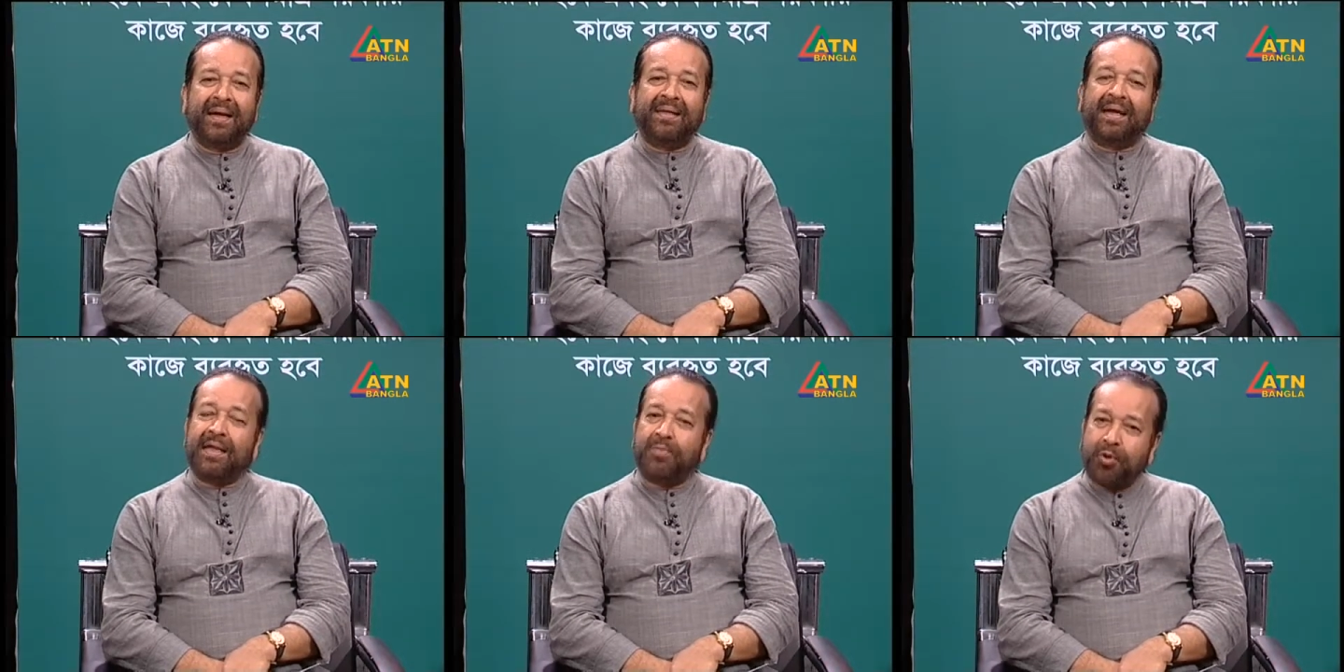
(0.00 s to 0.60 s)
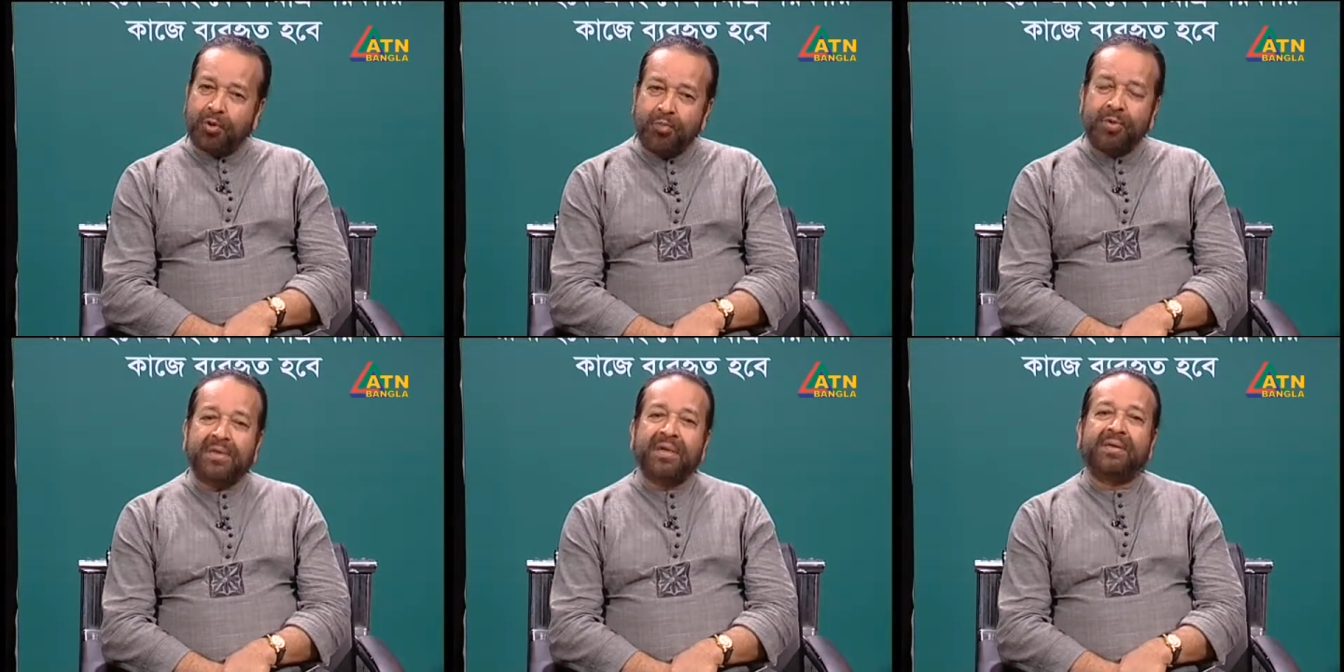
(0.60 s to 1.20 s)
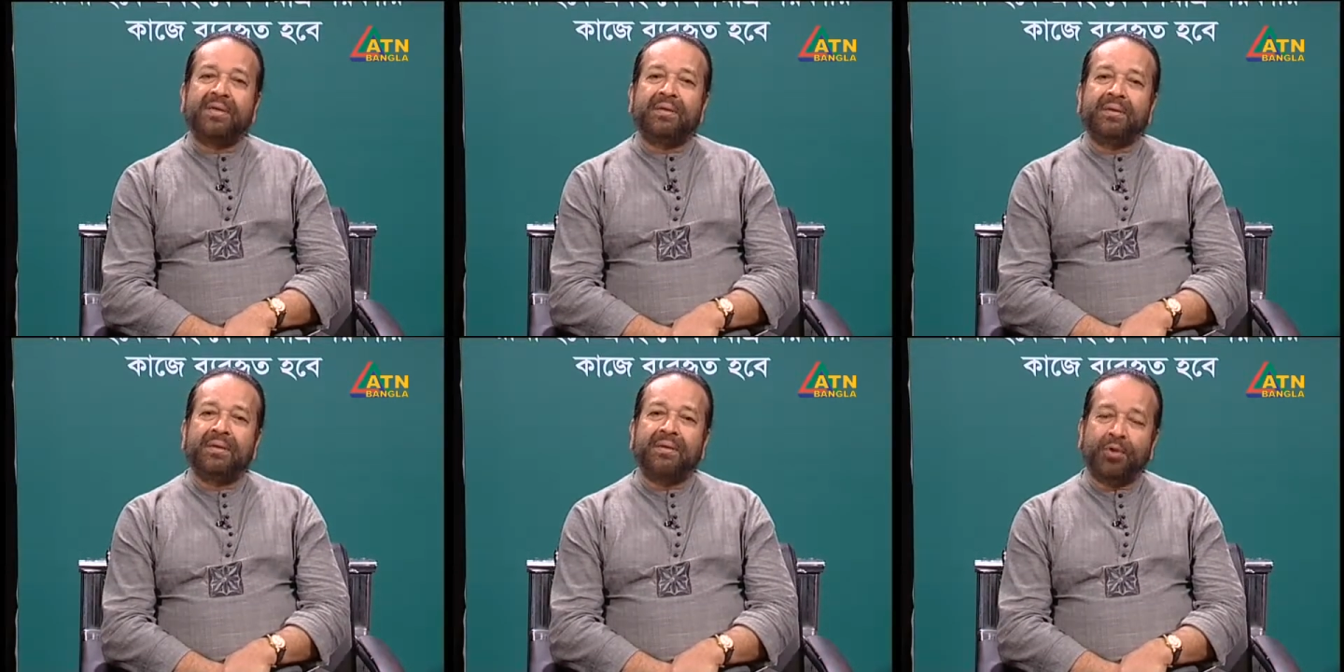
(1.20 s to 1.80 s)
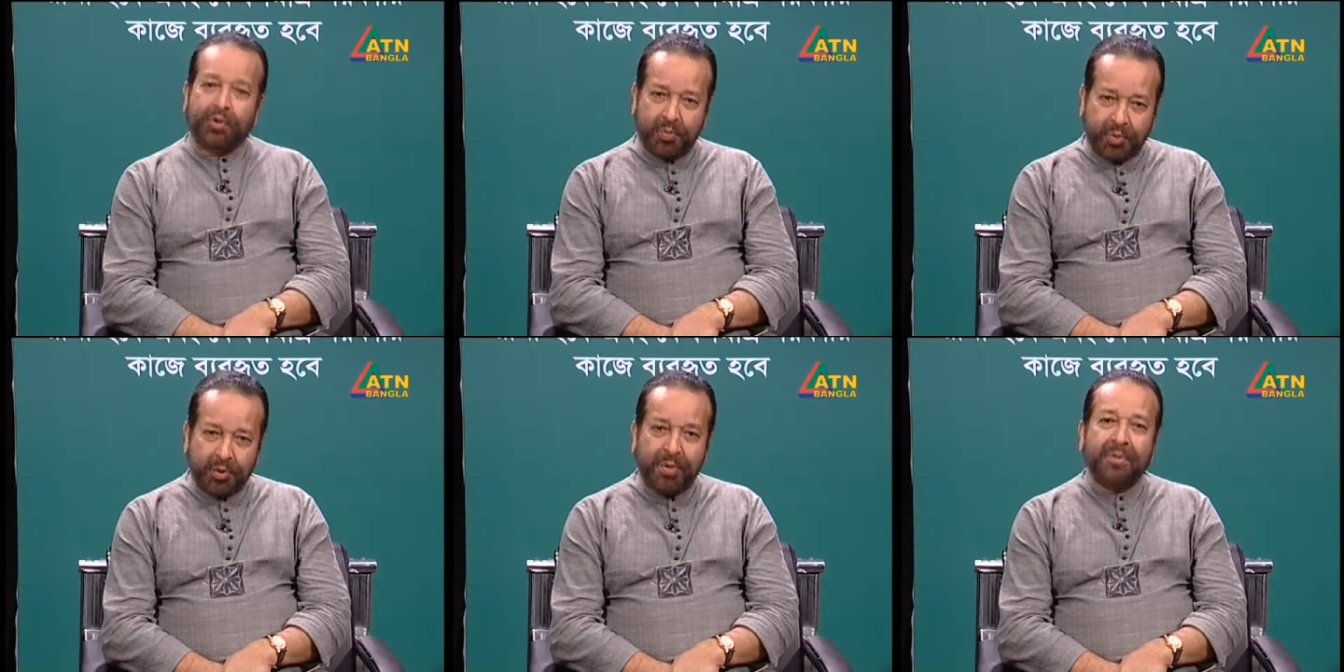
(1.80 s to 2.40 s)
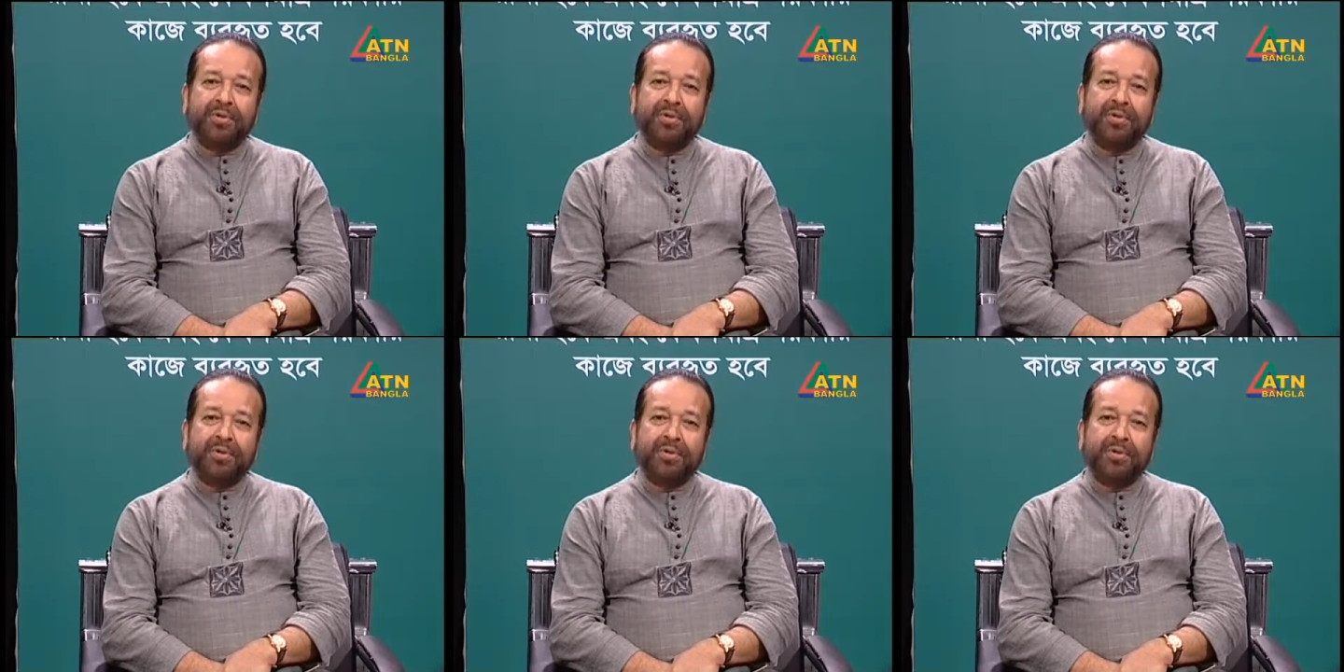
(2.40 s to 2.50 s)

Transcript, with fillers: তারা এই প্রকল্পের সাথে ওতপ্রোতভাবে